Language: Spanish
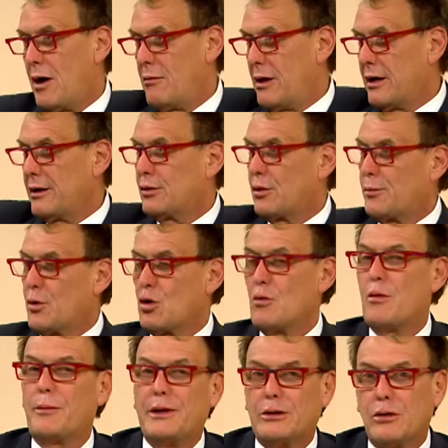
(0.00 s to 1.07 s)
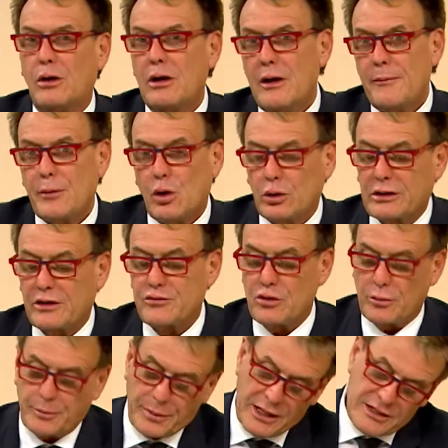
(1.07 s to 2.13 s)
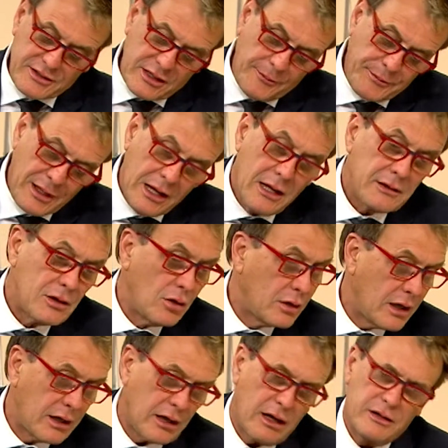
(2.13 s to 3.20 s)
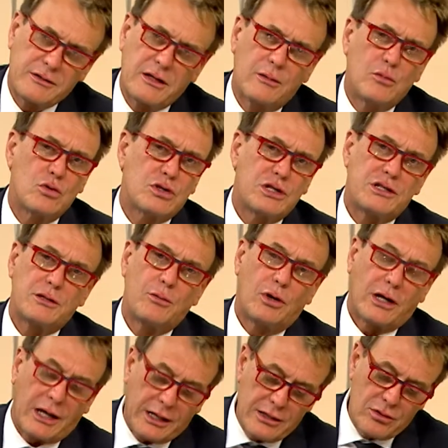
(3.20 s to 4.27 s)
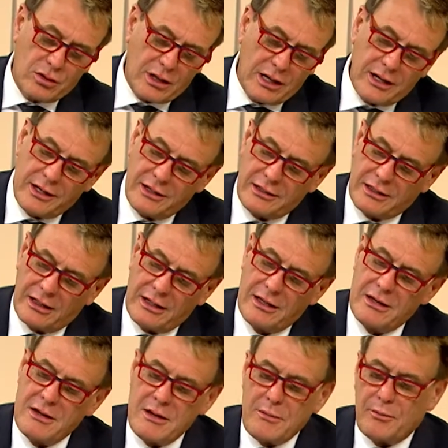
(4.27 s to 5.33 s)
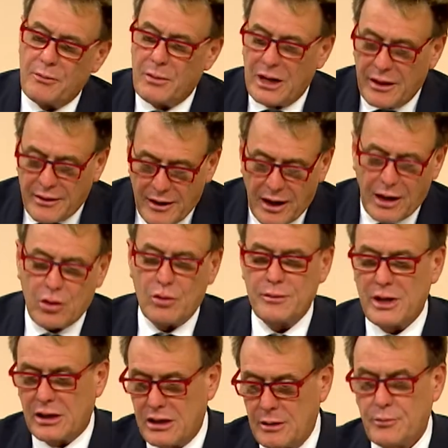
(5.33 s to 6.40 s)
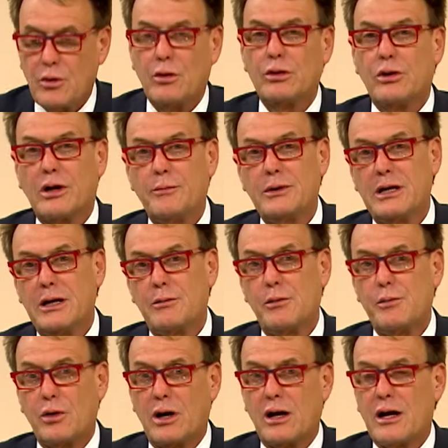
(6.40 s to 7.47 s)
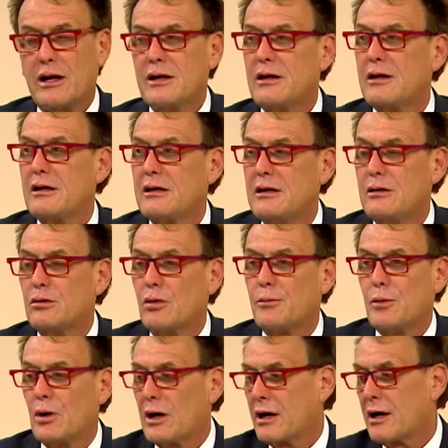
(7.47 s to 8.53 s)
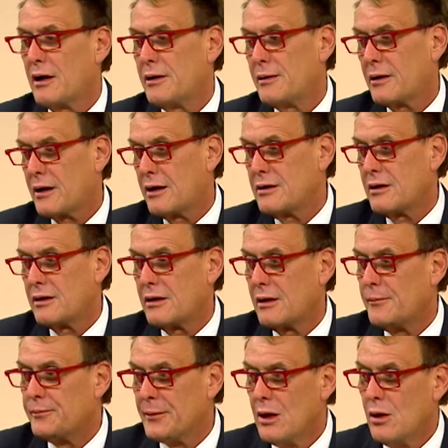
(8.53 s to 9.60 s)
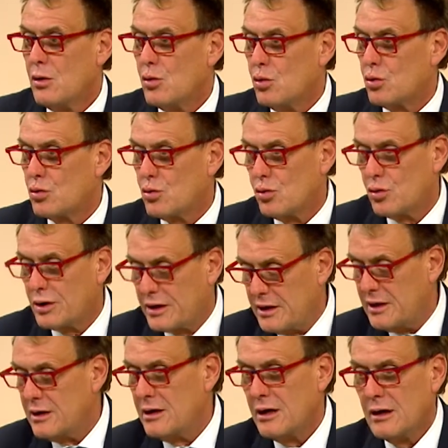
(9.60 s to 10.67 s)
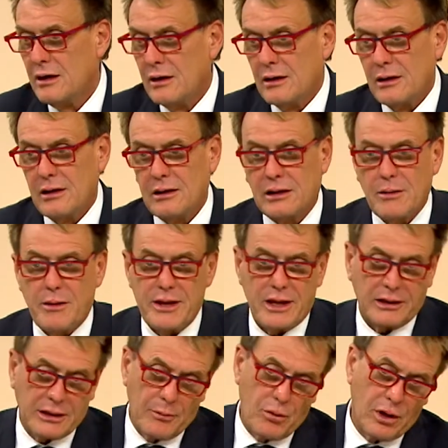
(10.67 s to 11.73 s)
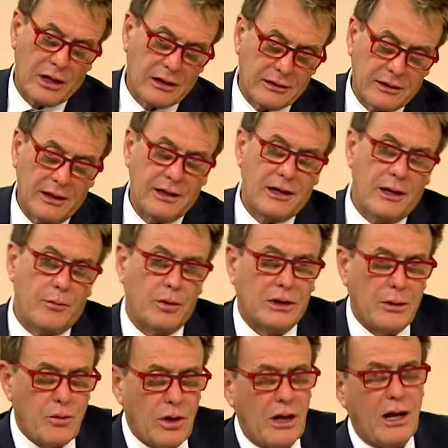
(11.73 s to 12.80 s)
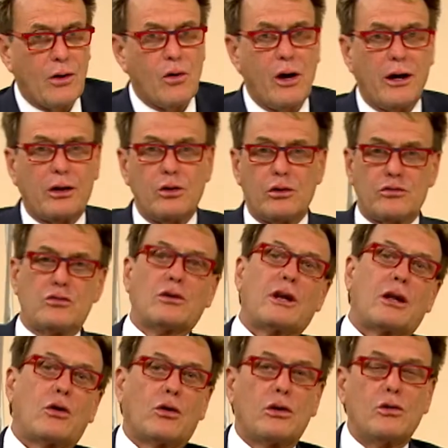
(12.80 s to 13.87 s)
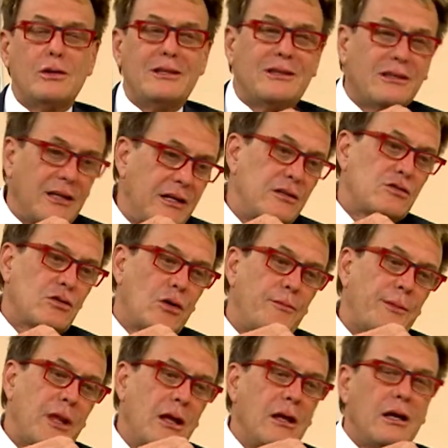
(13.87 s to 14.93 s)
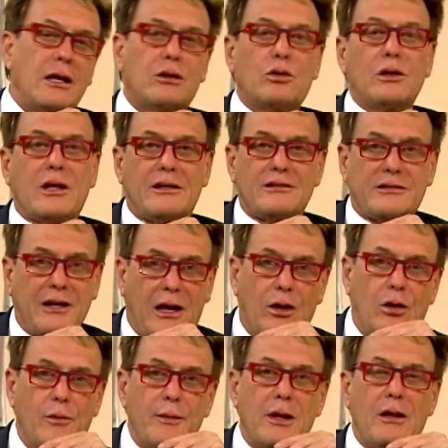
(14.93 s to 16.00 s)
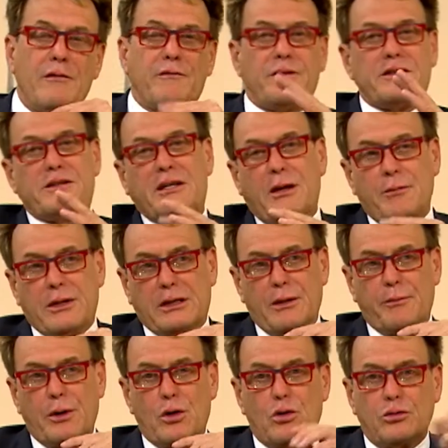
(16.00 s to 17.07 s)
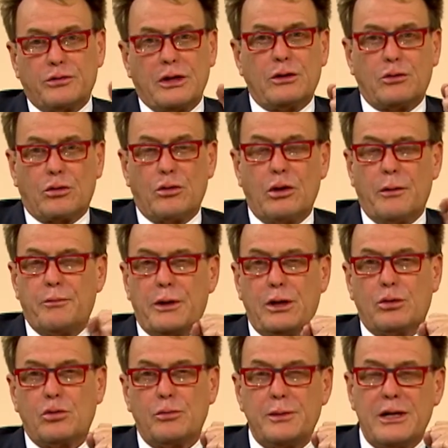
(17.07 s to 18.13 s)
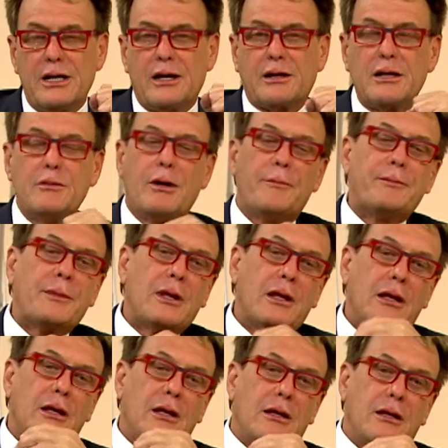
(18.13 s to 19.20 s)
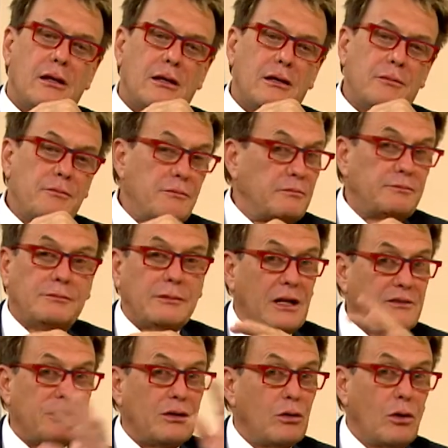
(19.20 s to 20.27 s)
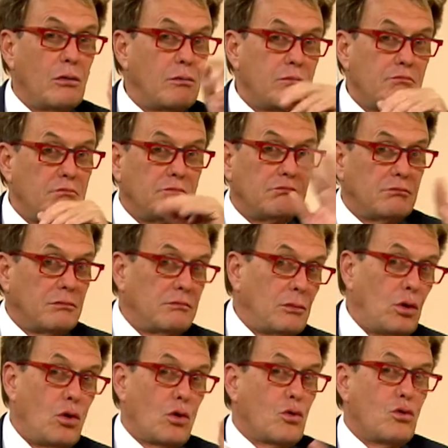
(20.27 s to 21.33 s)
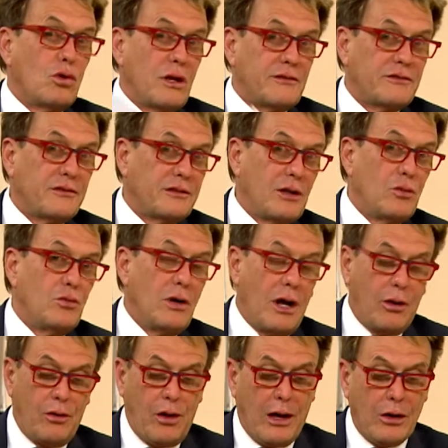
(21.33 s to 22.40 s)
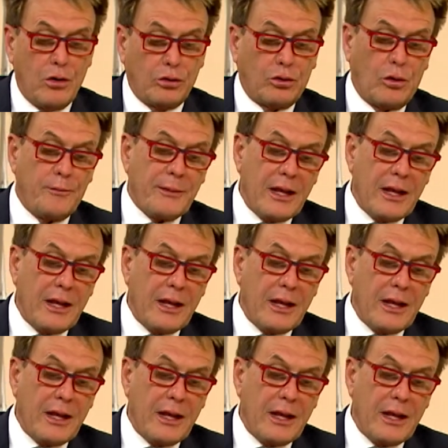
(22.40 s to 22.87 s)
a hablar en de poco momento Otra sorpresa. Tengo que agradecer muchísimo el cariño que la gente me da con mi equipo cuando caminamos por las calles de Quito, por las calles, de Urcuquí. Este, mañana estamos en el Tena, después estamos en La Guardia. Es un recorrido intenso. Estoy cansado físicamente, pero contento con el espíritu bien arriba, em, haciendo locuras de un lado al otro.